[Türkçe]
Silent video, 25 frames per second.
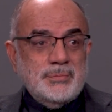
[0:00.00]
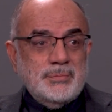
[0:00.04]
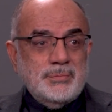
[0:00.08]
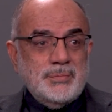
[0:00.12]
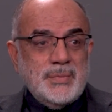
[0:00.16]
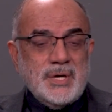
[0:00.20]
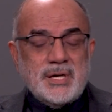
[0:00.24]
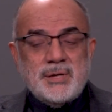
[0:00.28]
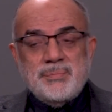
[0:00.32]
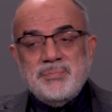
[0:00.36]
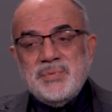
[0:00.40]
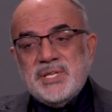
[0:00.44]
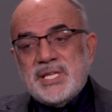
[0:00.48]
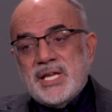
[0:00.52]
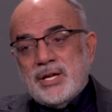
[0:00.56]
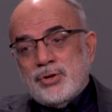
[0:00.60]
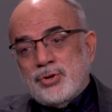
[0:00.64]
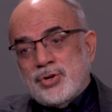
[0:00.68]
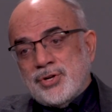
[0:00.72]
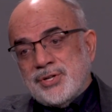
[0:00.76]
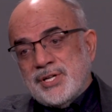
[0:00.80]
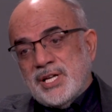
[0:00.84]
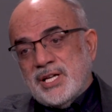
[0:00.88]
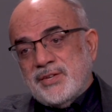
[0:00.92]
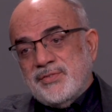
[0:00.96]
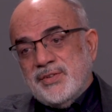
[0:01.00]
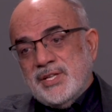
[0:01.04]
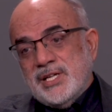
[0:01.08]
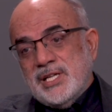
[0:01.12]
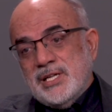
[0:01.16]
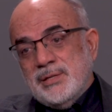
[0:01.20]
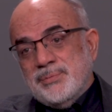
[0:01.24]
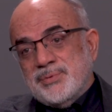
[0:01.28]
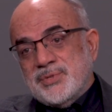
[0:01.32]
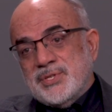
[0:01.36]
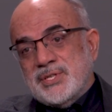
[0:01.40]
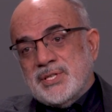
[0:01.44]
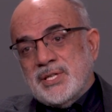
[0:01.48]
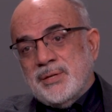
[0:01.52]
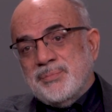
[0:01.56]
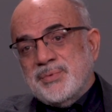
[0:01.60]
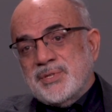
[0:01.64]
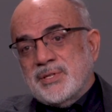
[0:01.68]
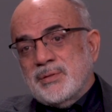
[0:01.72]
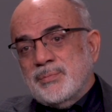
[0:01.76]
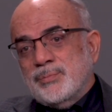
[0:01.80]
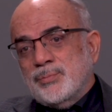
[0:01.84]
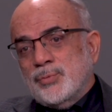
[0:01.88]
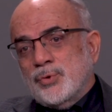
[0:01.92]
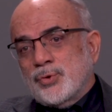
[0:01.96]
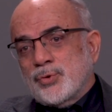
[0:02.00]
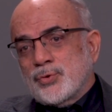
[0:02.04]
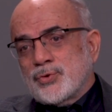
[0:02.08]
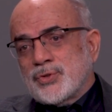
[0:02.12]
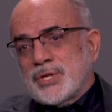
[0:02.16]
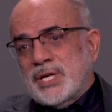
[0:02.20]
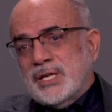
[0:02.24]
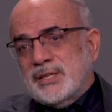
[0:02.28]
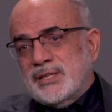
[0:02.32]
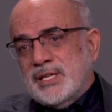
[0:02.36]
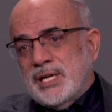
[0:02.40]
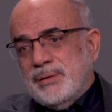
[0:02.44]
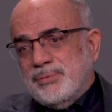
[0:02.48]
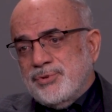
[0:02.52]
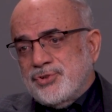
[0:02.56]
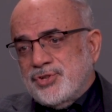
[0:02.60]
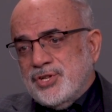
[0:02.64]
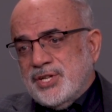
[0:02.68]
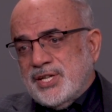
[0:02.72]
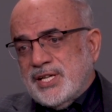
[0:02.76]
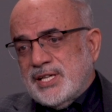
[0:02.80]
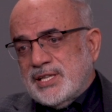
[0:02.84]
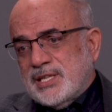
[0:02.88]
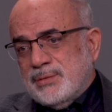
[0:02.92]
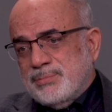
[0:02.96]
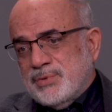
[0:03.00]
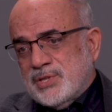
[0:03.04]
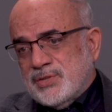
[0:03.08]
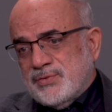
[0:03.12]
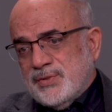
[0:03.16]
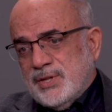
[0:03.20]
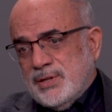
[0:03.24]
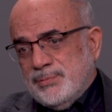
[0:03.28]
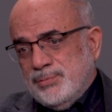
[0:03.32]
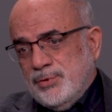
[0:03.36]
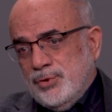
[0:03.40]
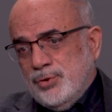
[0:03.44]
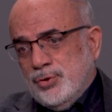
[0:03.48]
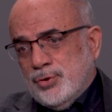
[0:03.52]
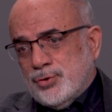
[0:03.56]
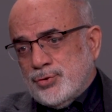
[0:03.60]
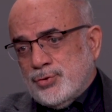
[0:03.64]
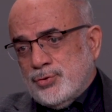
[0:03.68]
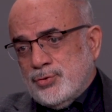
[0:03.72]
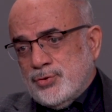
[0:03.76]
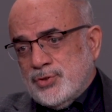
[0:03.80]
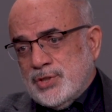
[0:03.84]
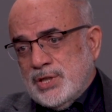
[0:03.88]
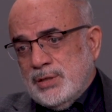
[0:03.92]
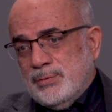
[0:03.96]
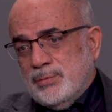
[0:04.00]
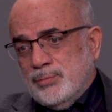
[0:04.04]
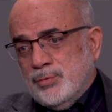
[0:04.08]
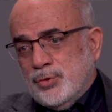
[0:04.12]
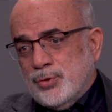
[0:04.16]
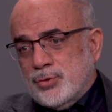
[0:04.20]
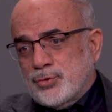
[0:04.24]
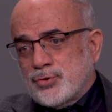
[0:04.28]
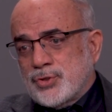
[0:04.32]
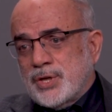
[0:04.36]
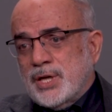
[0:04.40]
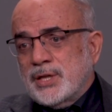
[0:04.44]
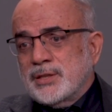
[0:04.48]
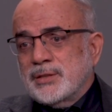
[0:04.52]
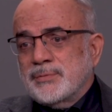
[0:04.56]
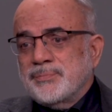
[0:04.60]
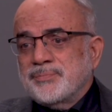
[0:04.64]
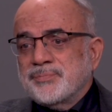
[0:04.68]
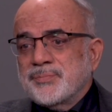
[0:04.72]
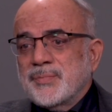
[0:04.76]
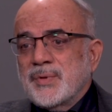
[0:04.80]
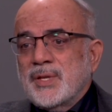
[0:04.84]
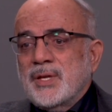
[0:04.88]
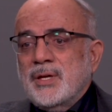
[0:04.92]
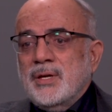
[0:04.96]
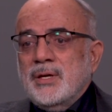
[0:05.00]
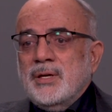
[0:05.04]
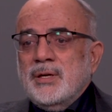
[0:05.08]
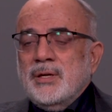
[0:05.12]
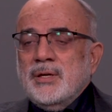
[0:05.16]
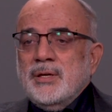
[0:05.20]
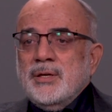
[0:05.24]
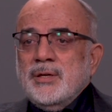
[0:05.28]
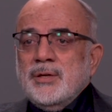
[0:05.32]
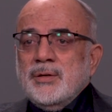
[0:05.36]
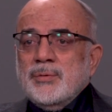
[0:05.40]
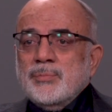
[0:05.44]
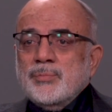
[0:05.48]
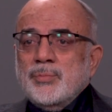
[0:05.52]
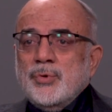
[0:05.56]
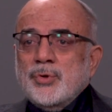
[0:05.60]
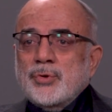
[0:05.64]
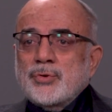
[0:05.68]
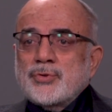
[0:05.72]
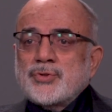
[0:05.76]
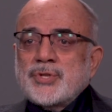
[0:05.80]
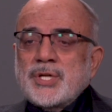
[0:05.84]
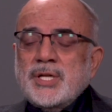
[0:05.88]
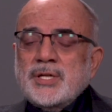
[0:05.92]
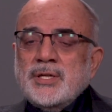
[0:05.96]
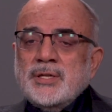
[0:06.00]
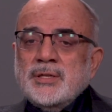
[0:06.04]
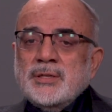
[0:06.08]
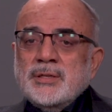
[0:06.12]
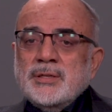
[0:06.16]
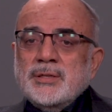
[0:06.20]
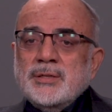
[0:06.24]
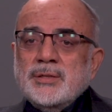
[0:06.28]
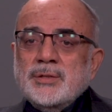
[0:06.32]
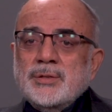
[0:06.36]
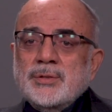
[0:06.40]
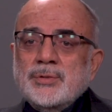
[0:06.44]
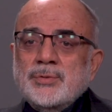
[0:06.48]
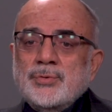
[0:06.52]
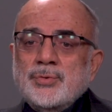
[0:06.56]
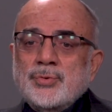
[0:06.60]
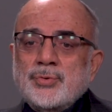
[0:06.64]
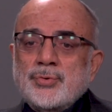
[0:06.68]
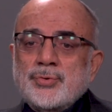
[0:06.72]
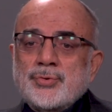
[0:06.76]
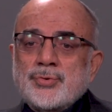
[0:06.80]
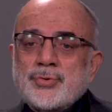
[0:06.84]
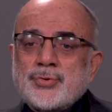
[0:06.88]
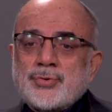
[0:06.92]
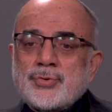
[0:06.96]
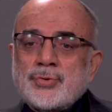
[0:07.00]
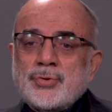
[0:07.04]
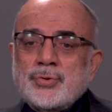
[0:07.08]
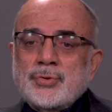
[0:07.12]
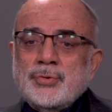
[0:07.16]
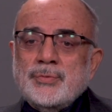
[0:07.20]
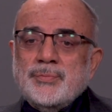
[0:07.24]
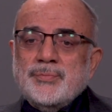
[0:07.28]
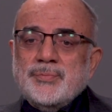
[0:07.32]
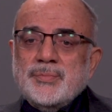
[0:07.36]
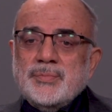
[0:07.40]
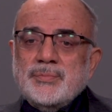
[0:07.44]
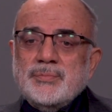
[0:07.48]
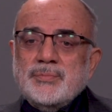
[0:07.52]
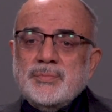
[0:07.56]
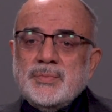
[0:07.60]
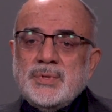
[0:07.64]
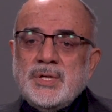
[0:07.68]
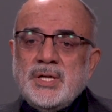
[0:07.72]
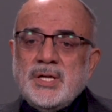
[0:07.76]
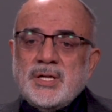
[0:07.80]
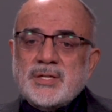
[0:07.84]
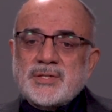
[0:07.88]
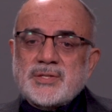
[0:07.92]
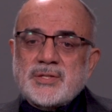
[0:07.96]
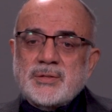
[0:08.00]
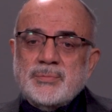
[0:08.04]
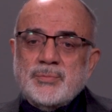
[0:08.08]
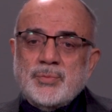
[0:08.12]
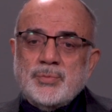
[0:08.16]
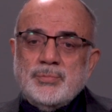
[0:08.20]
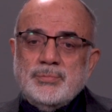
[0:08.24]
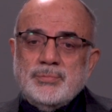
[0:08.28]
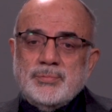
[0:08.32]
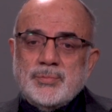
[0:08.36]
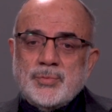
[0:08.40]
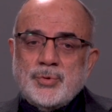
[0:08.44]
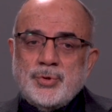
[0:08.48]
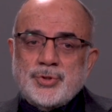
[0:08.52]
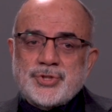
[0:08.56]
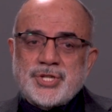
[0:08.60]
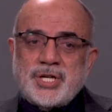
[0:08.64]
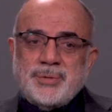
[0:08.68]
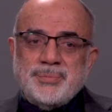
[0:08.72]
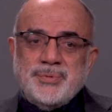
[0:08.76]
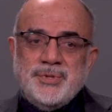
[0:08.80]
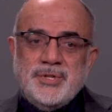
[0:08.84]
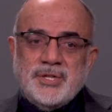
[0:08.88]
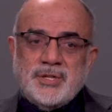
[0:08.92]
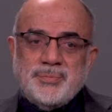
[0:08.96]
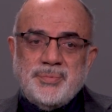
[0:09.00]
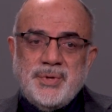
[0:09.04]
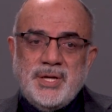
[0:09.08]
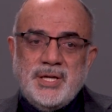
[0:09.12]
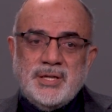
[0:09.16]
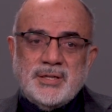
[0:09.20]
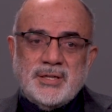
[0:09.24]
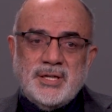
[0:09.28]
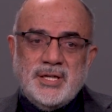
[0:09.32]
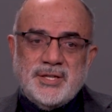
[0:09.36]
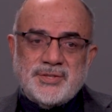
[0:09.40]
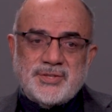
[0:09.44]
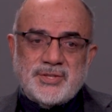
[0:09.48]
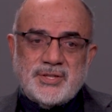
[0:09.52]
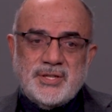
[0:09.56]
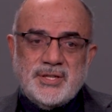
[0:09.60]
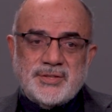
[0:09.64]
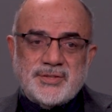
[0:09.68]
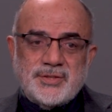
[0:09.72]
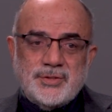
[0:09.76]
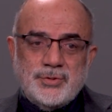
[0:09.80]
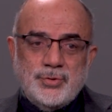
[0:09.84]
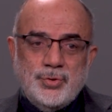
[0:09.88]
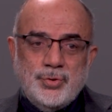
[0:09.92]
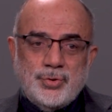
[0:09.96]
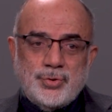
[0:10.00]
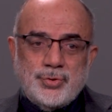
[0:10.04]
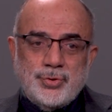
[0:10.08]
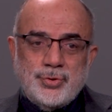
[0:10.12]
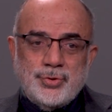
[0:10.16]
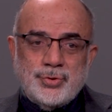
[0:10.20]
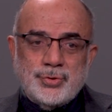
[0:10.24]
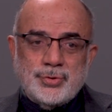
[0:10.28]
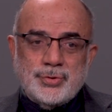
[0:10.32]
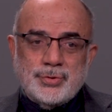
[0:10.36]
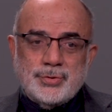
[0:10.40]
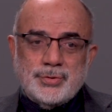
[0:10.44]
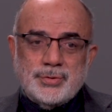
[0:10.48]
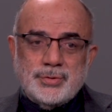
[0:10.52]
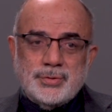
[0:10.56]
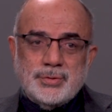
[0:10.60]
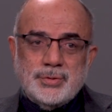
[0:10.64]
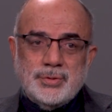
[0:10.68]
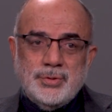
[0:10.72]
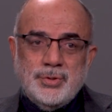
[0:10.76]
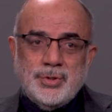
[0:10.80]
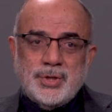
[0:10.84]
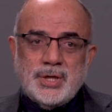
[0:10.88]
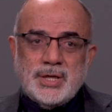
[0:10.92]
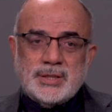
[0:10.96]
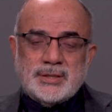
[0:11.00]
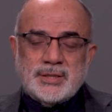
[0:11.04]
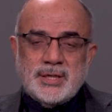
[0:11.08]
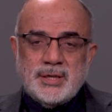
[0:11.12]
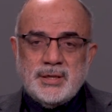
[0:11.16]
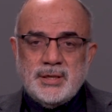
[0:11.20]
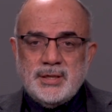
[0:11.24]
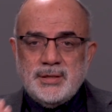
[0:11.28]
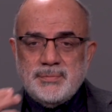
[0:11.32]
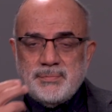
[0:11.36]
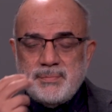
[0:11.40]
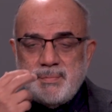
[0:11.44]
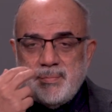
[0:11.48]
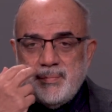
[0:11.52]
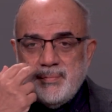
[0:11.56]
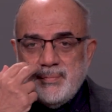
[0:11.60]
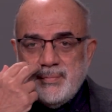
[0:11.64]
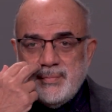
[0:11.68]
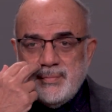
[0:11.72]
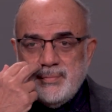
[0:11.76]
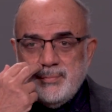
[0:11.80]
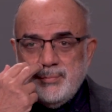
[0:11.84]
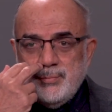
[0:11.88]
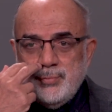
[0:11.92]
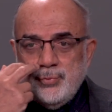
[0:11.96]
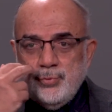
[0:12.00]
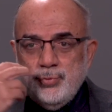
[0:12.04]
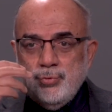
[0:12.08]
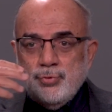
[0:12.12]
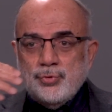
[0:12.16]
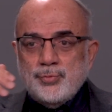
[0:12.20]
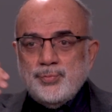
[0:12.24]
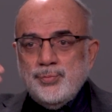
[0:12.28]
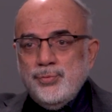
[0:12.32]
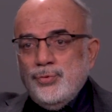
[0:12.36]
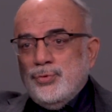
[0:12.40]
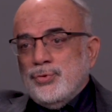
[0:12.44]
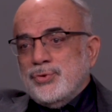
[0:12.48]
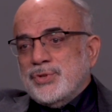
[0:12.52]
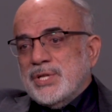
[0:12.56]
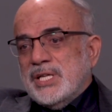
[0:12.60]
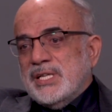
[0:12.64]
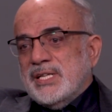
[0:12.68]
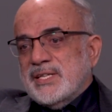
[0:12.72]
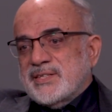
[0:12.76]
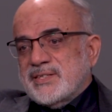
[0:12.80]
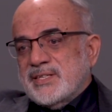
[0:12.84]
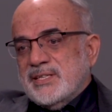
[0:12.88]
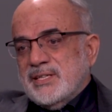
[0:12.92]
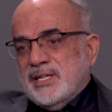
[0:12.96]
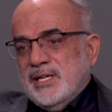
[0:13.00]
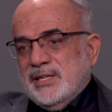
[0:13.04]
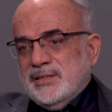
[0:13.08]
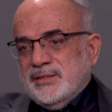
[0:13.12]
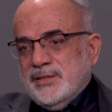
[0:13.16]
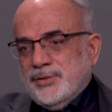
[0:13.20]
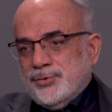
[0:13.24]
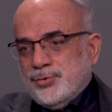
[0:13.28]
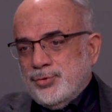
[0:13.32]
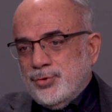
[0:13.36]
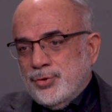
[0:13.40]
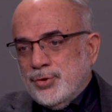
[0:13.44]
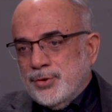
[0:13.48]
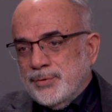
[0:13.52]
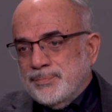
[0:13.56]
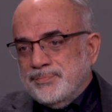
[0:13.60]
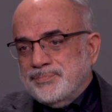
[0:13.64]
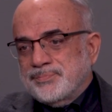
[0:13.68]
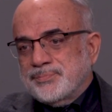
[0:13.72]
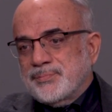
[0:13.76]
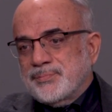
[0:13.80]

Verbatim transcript: Bakın bir tek örnek vereyim size. Bizim Borusan diye bir şirketimiz var biliyorsunuz değil mi Borusan? Borusan'ın kurucusu Asım Kocabıyık Bey'in hatıratını okuyun. Orada büyük büyük dedesini anlatıyor.